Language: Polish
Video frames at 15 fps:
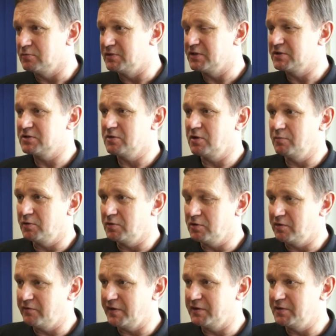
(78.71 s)
jest
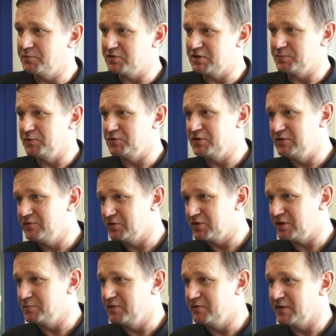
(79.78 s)
homologowany przez Polski
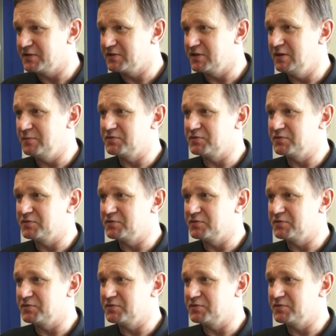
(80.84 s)
Związek Pływacki,